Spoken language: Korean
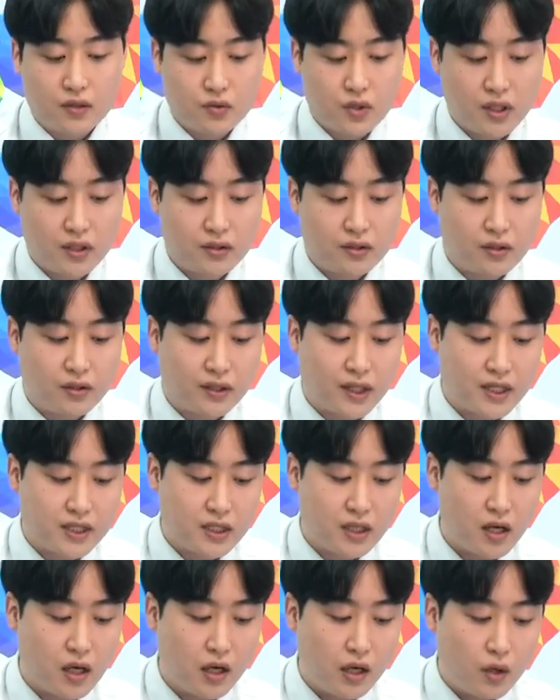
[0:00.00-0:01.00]
최근 들어
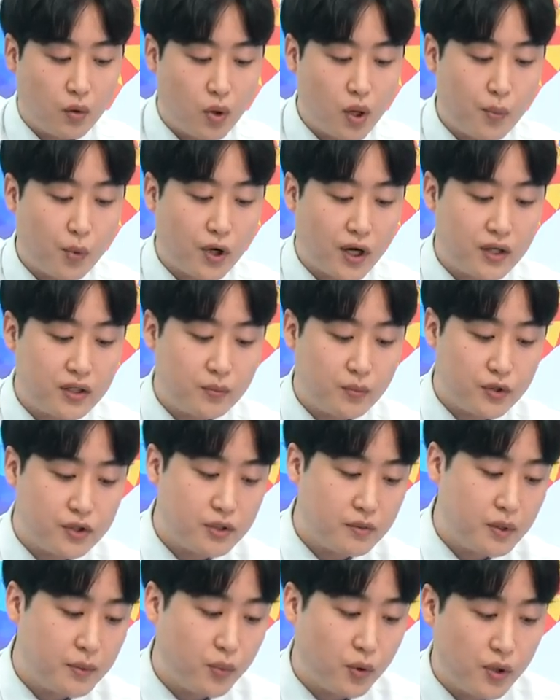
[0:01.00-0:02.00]
다시 회복하는
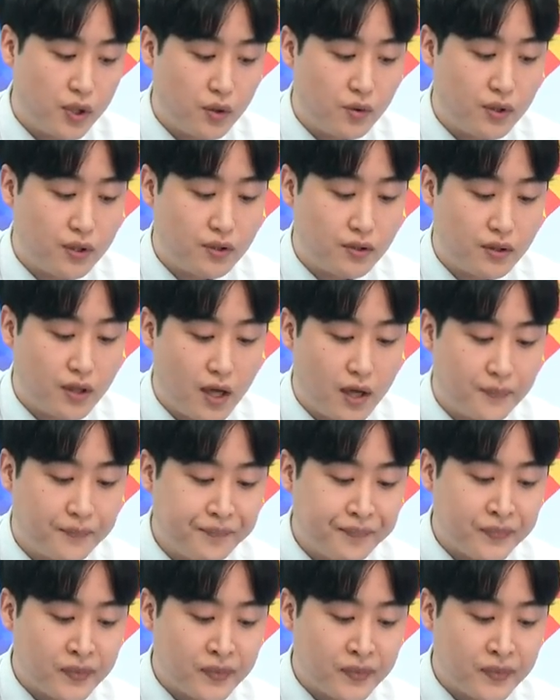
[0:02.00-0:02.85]
모습을 보이고 있는데